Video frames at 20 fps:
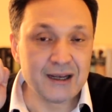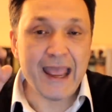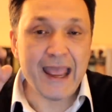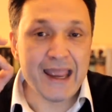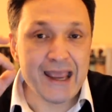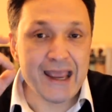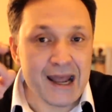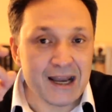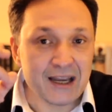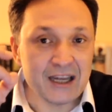
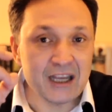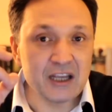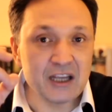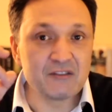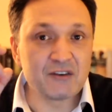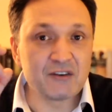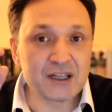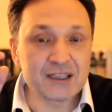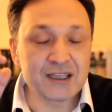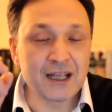Eğer
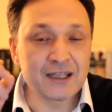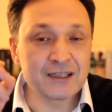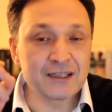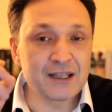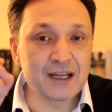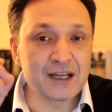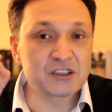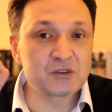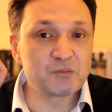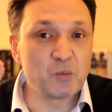ki
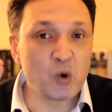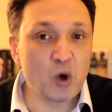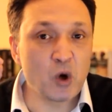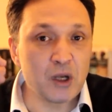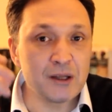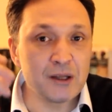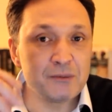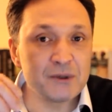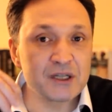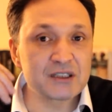vatandaş
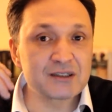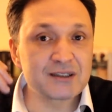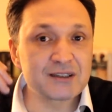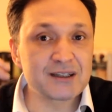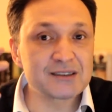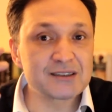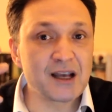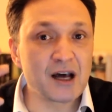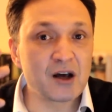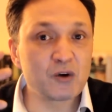böyle bir
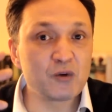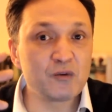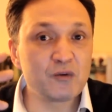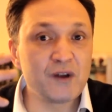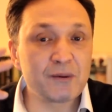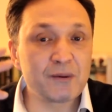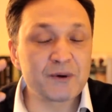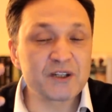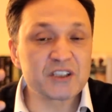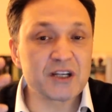tasarruf
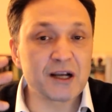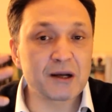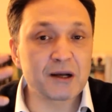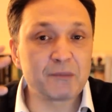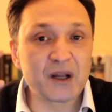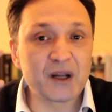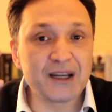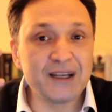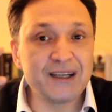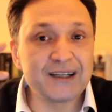
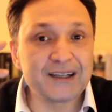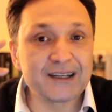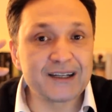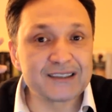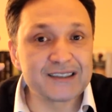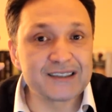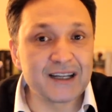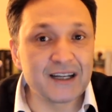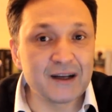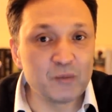yapacak parayı
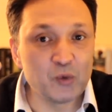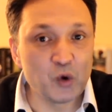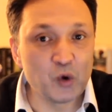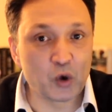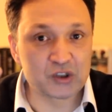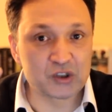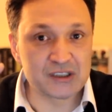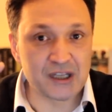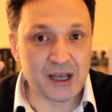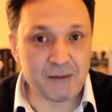
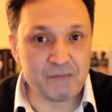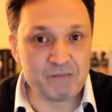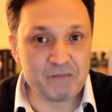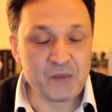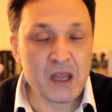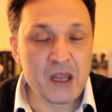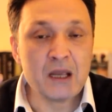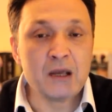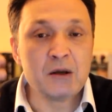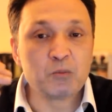kazanamıyorsa